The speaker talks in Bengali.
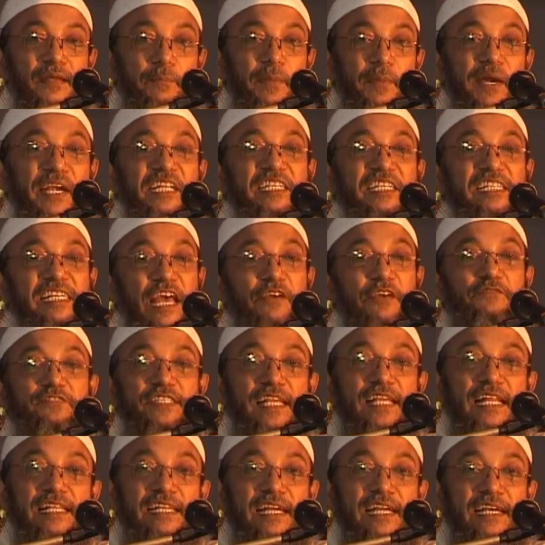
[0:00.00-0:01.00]
ব্রিটিশ
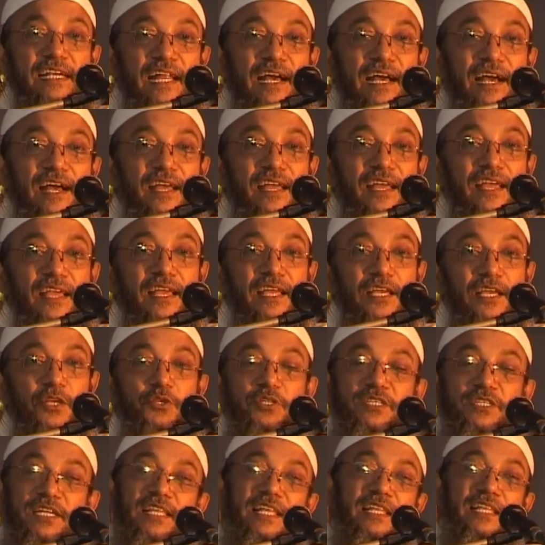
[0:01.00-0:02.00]
লাইফস্টাইল যে একটা
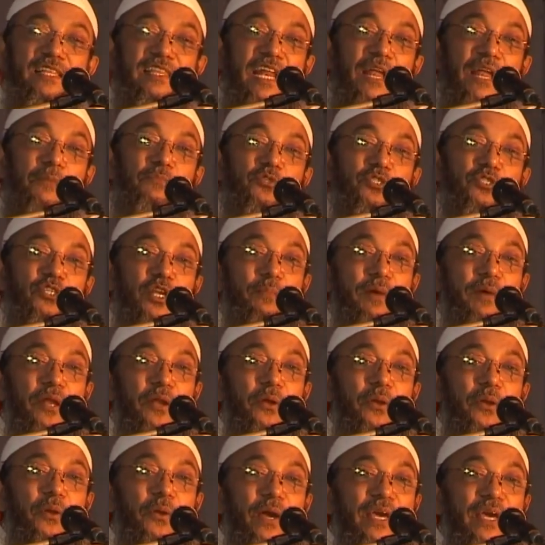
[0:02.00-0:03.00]
কিন্তু যেদিন তারা মুসলমান
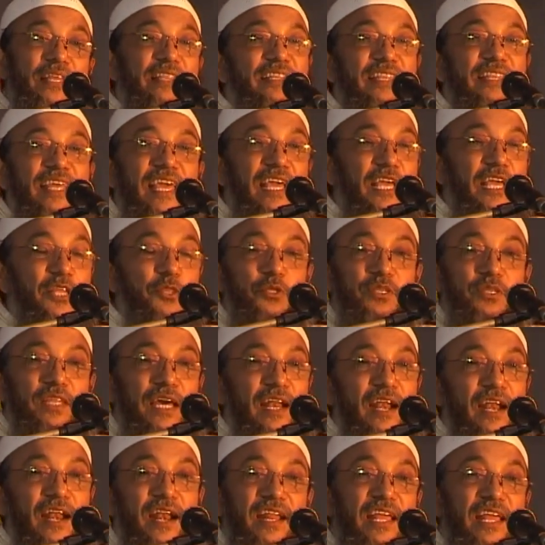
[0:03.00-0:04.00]
হইলো এদিন থেকে কিন্তু
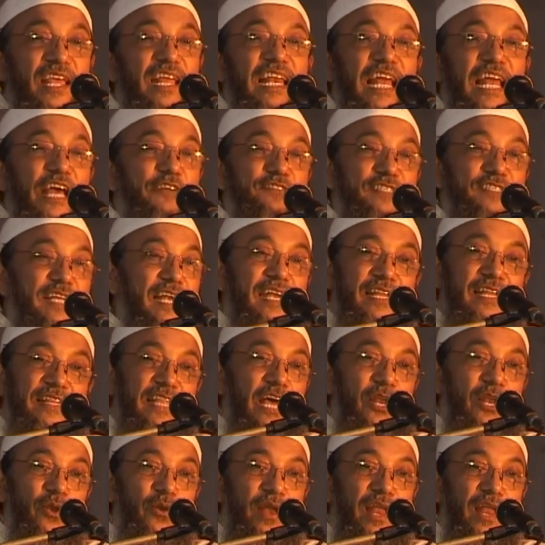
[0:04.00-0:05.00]
তারা হি লাইফস্টাইলটা
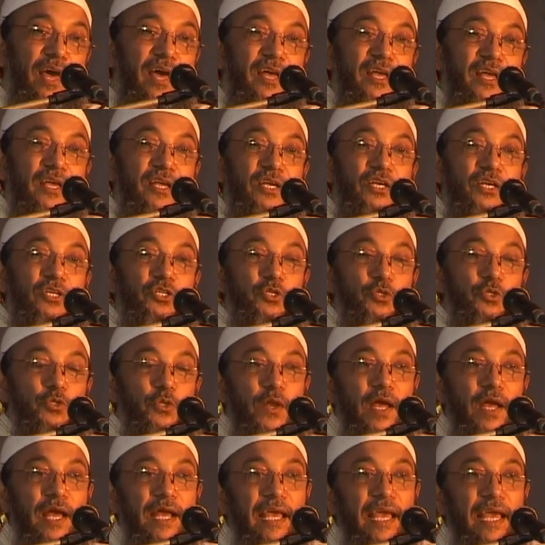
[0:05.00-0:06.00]
থাকলো না
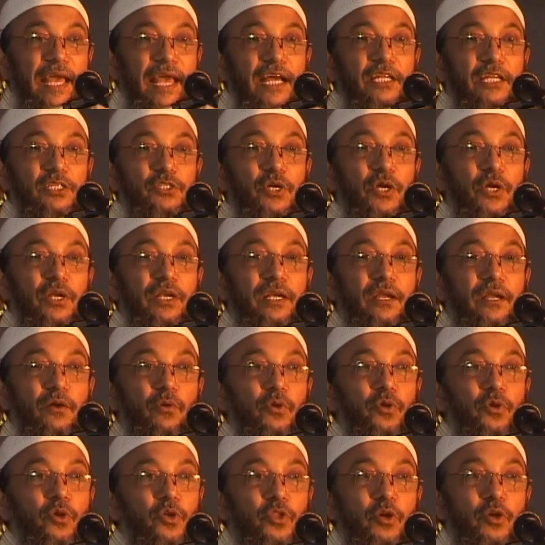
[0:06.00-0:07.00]
সুতরাং একজন
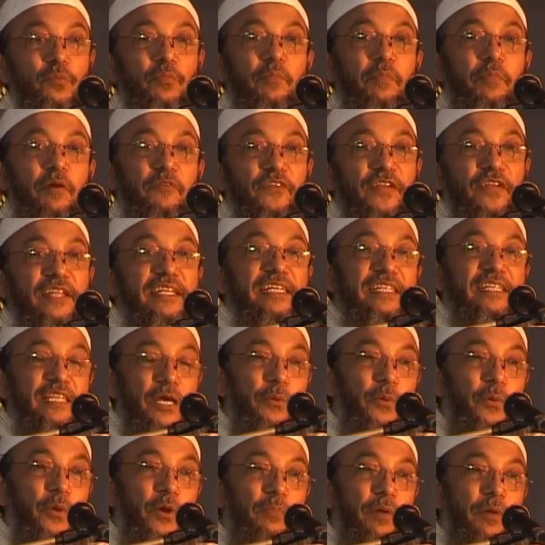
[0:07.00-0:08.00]
অন্য ধর্ম ব্যাপারে
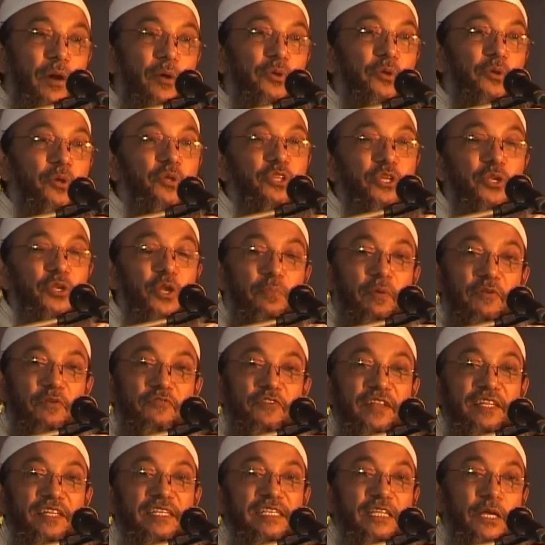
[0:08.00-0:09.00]
যেটা হোক বা অন্য দিনের
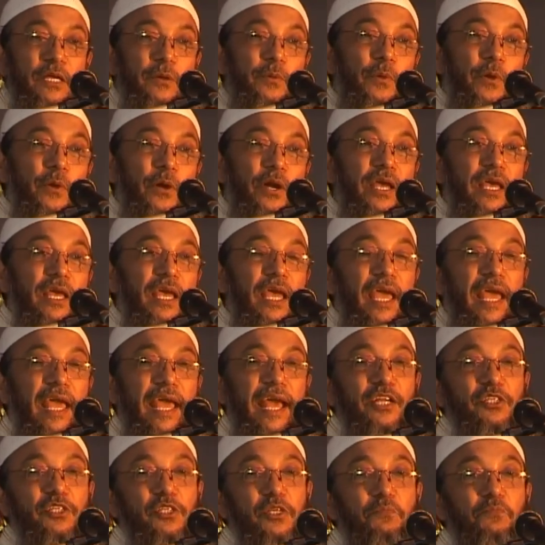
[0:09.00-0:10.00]
ব্যাপারে যেটা হোক
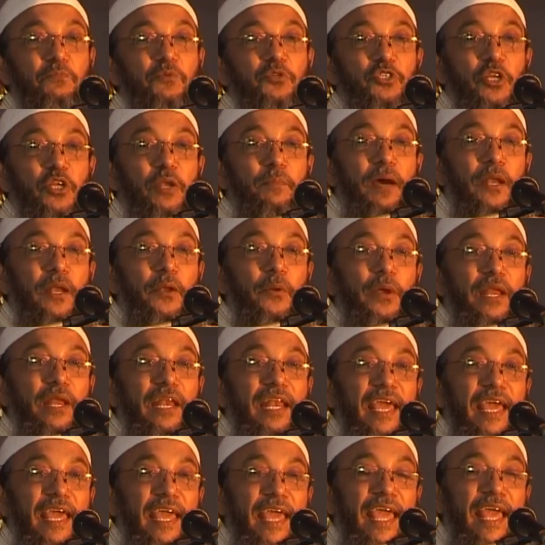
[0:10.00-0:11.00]
একজন মুসলমান
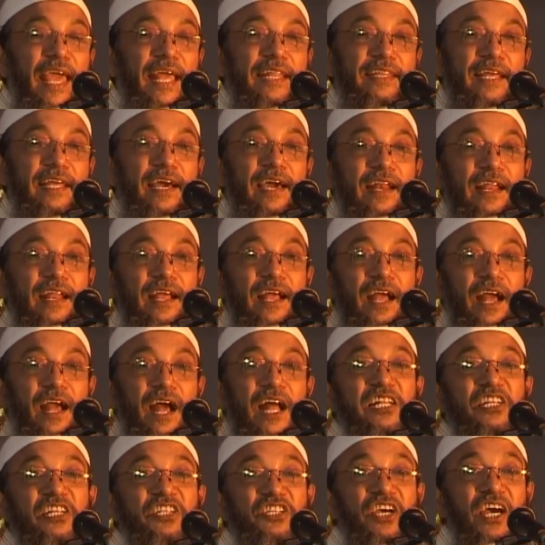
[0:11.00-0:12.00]
হইলে হে তার
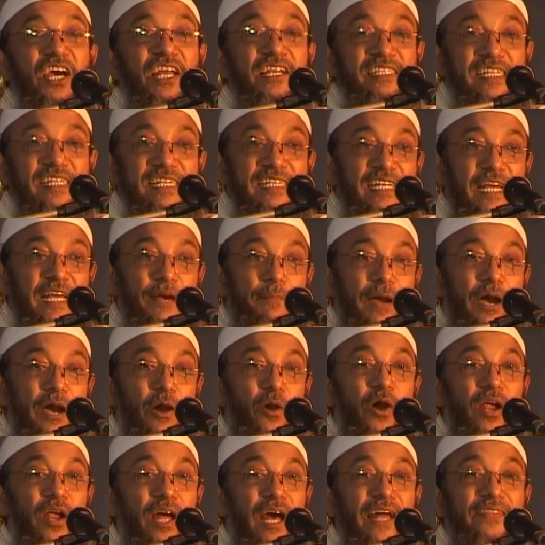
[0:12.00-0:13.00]
কালচার যেটা বা
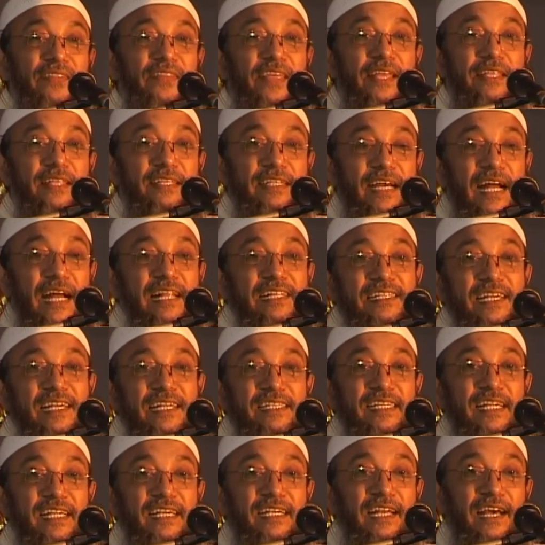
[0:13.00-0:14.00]
আদি
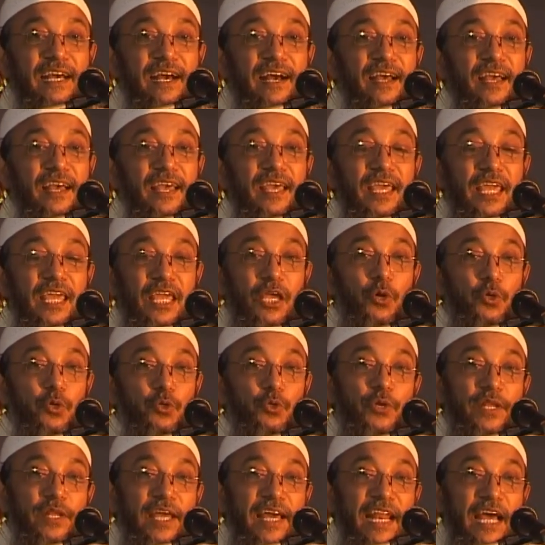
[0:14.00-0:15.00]
কালচার যেটা ইগু
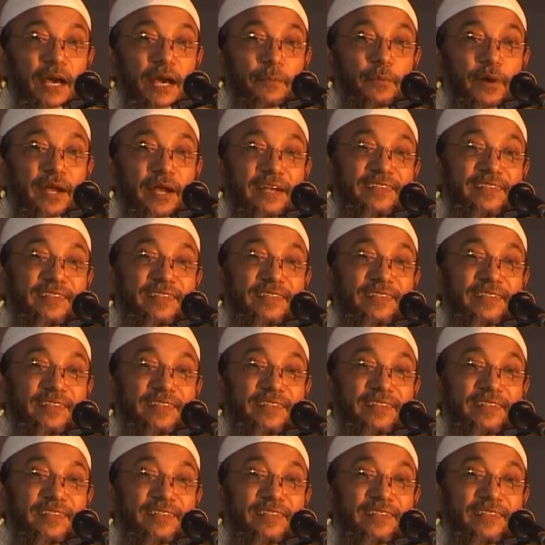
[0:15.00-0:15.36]
দরিয়া রাখবো